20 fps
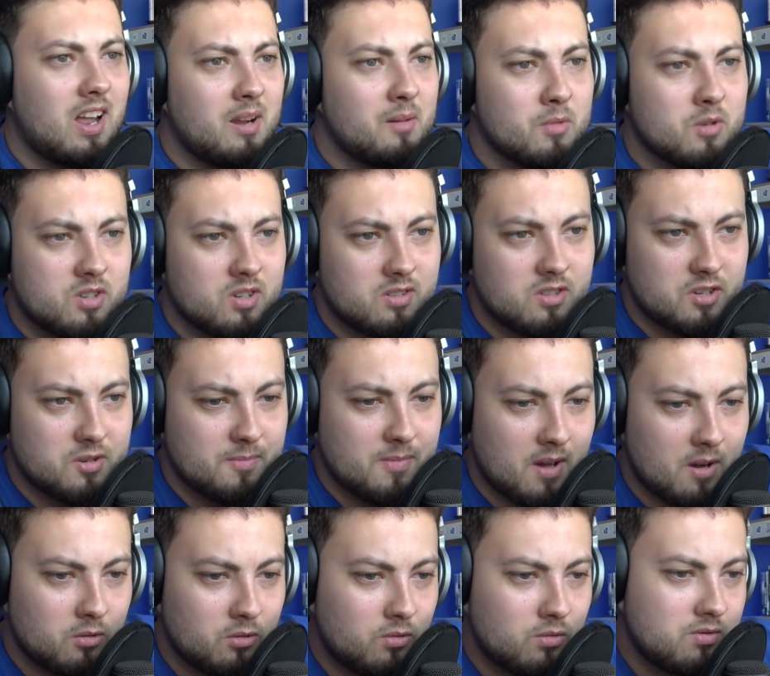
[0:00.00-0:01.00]
Ale może coś
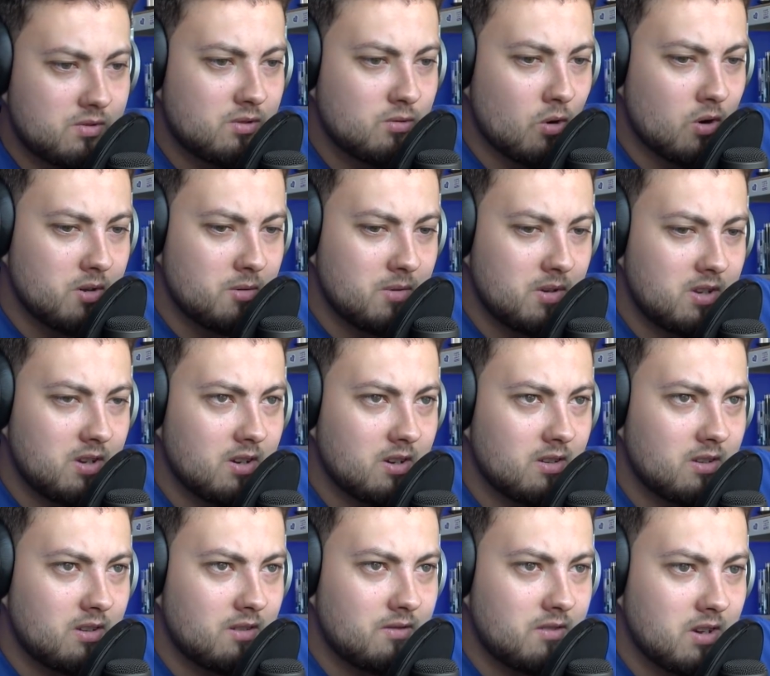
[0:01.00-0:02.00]
miał z dłońmi, nie,
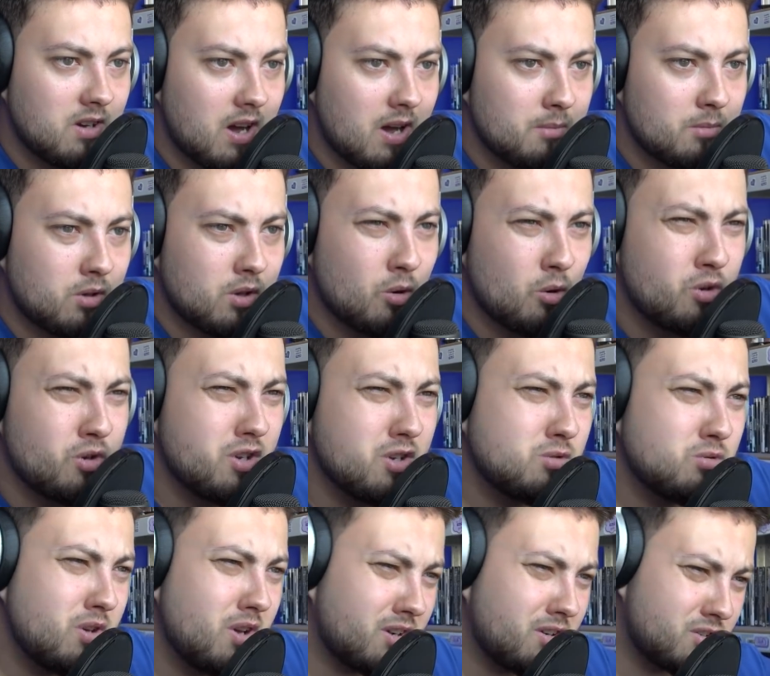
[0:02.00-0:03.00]
nie wnikajmy tutaj. O
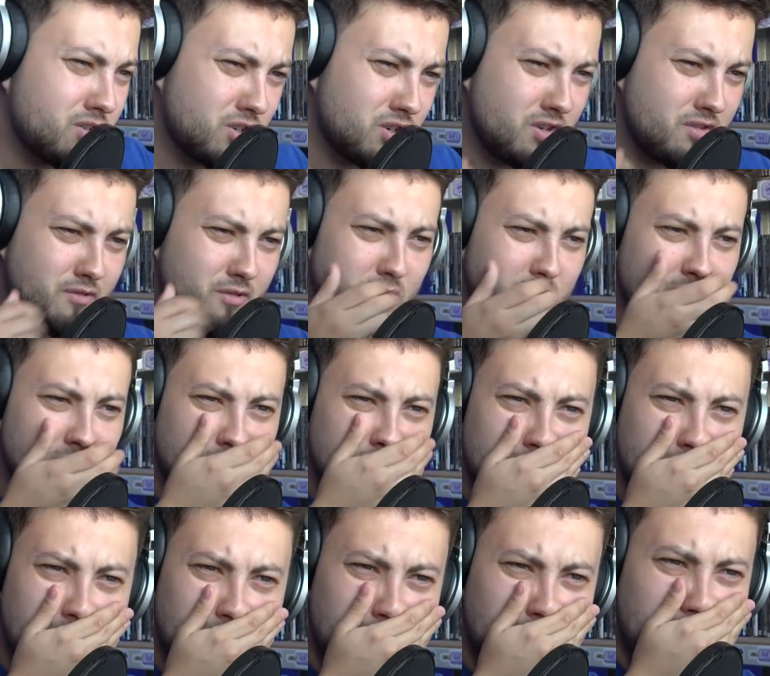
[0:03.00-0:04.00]
Jezu, jak krzywo.
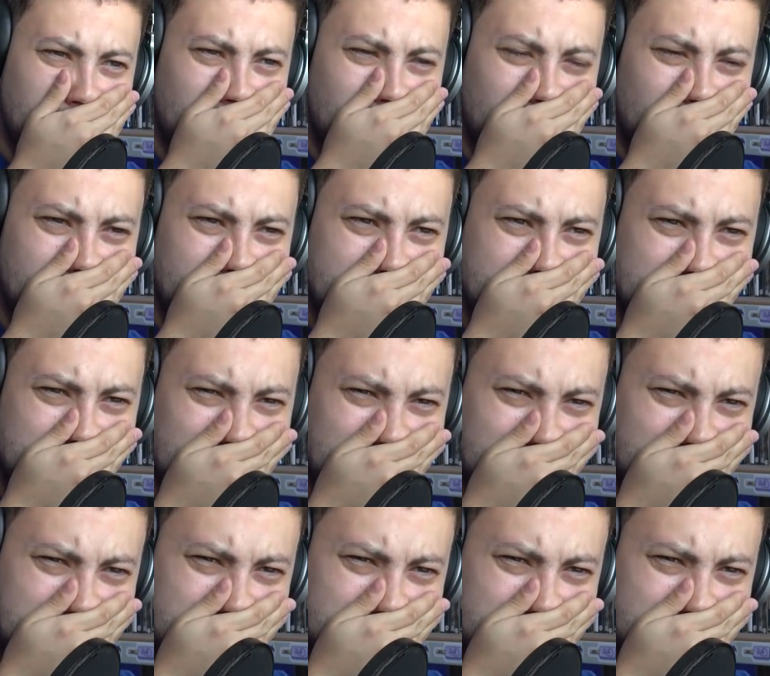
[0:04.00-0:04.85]
O Jezu, jak